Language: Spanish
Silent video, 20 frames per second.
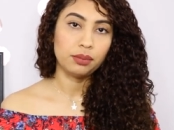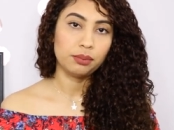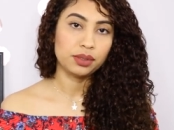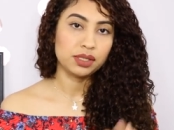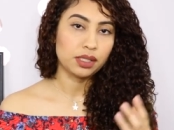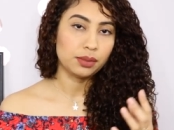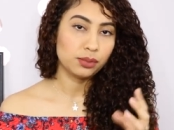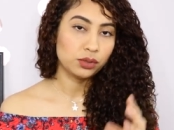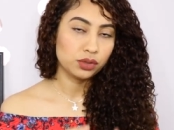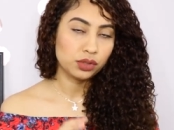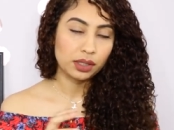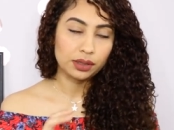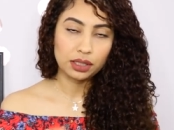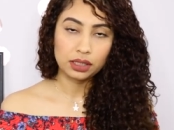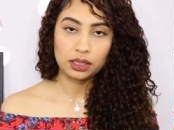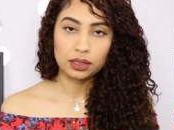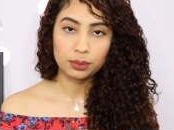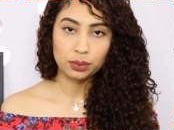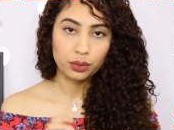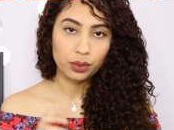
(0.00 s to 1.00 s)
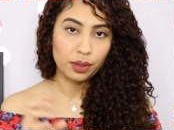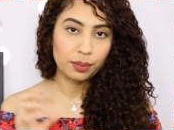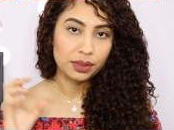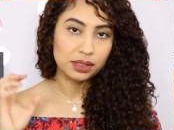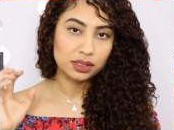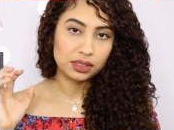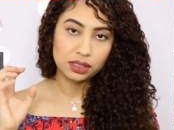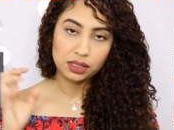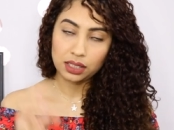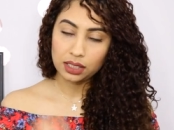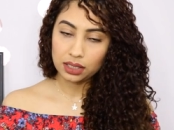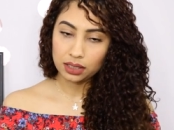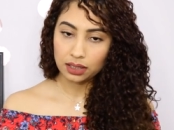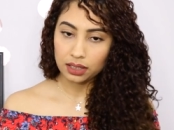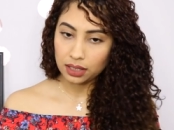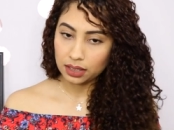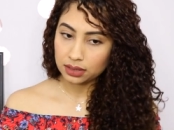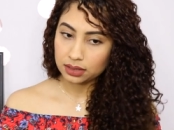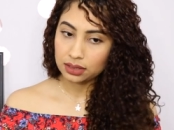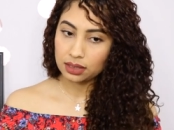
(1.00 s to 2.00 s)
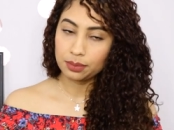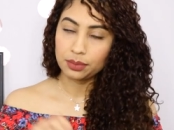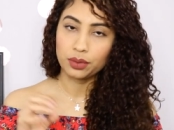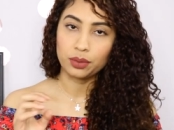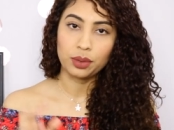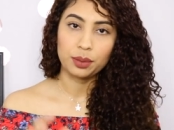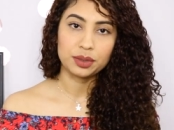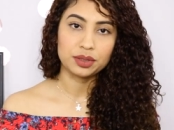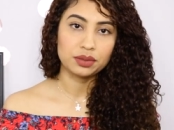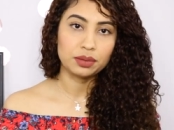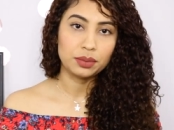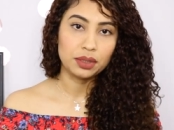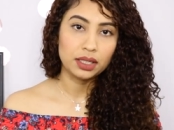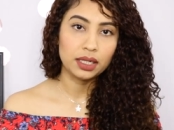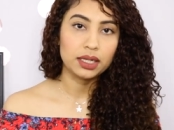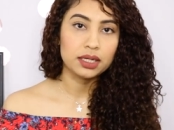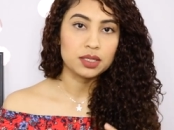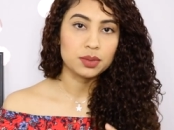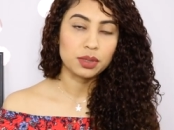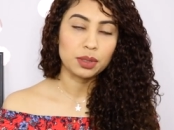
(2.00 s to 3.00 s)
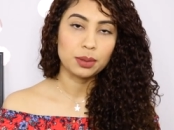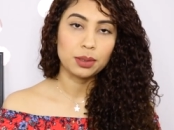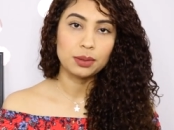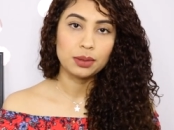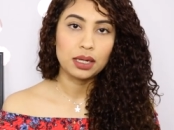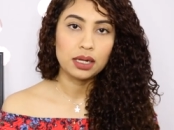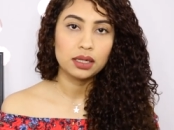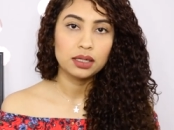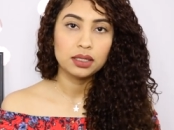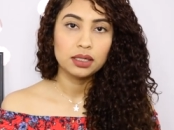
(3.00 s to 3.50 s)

empezamos a tener problemas ahí en la casa, problemas familiares, bla, bla, bla,